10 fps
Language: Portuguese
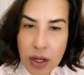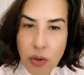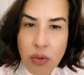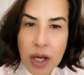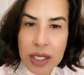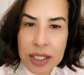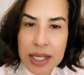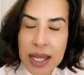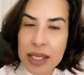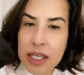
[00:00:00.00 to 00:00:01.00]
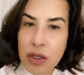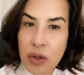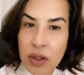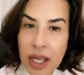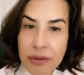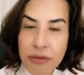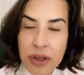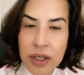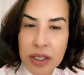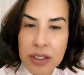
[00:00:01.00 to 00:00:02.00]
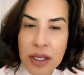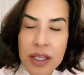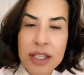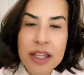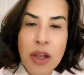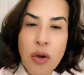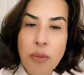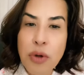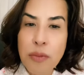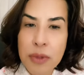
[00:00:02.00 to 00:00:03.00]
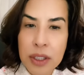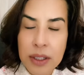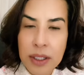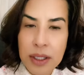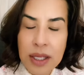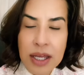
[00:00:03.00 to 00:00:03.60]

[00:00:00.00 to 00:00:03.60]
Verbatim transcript: O guaraná é rico em cafeína e teobromina.